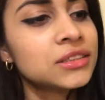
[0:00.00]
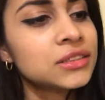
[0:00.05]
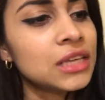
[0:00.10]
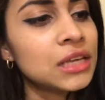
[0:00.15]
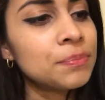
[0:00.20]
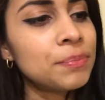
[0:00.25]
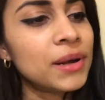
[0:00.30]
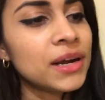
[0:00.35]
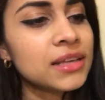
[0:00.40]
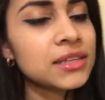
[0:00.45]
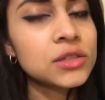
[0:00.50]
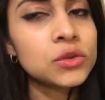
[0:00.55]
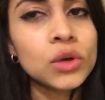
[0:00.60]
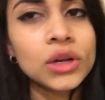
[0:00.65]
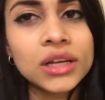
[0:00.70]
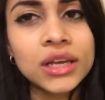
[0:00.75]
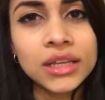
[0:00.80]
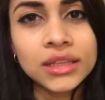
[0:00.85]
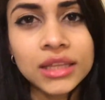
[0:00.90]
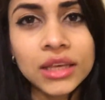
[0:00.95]
es parecido
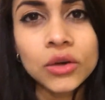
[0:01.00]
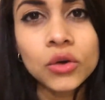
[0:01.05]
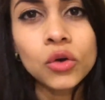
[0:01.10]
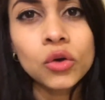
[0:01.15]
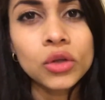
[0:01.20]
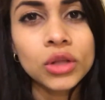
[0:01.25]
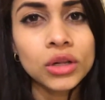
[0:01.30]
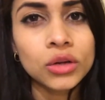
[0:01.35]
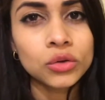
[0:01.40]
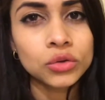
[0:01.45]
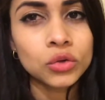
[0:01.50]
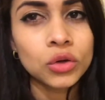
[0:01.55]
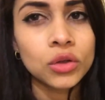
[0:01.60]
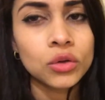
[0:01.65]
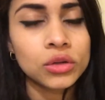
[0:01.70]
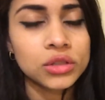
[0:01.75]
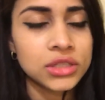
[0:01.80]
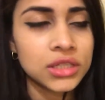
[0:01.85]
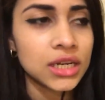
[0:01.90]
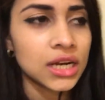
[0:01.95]
al que tengo, el otro de
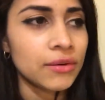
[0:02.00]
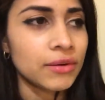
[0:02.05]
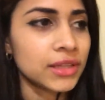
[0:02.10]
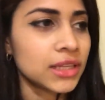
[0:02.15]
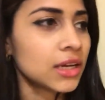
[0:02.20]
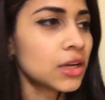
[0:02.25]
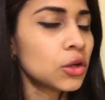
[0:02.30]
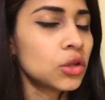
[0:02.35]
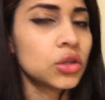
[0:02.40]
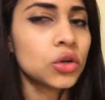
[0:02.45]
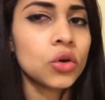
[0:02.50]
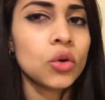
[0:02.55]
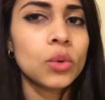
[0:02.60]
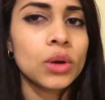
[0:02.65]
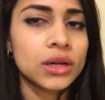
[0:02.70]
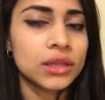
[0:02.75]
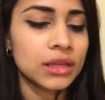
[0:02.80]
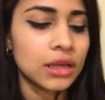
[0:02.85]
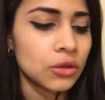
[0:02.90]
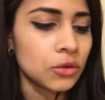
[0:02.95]
Dolce Gabbana que lo tengo
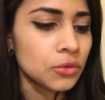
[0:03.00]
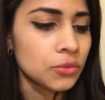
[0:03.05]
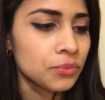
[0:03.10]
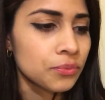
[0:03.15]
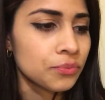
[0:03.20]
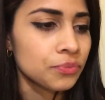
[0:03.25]
guardado.